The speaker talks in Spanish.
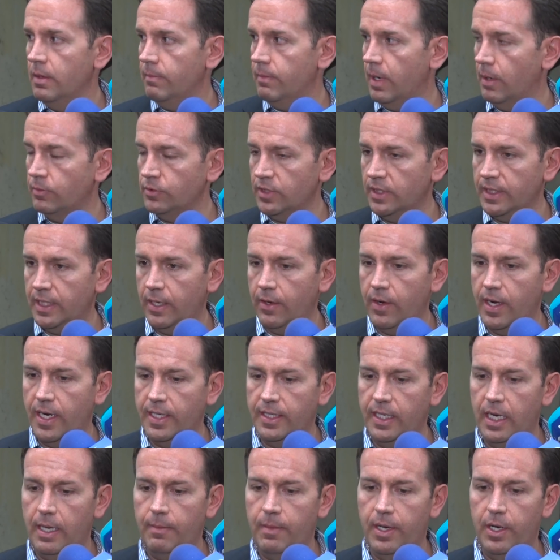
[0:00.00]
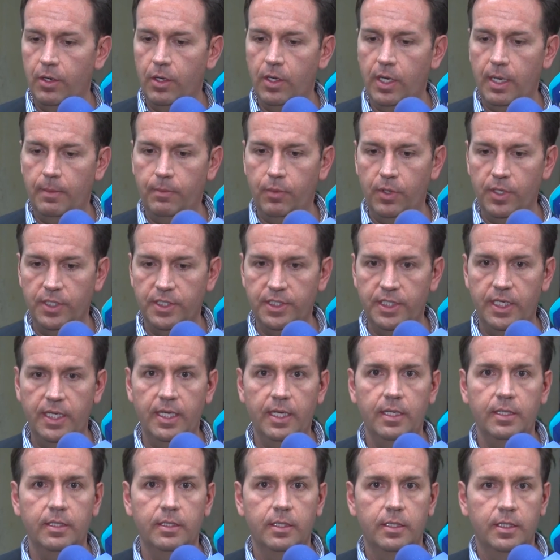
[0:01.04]
Vamos a trabajar de la mano de la
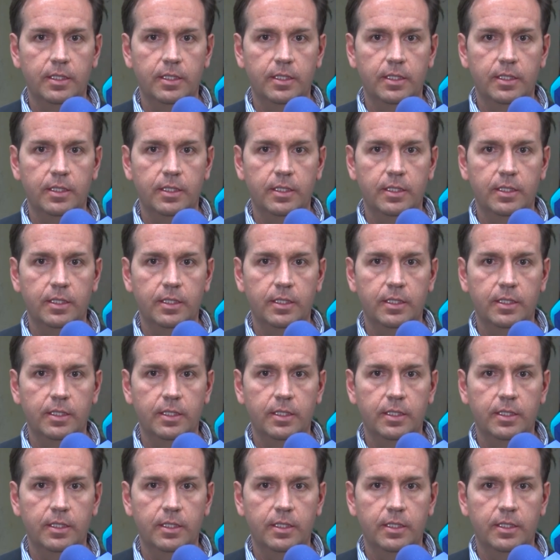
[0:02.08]
policía,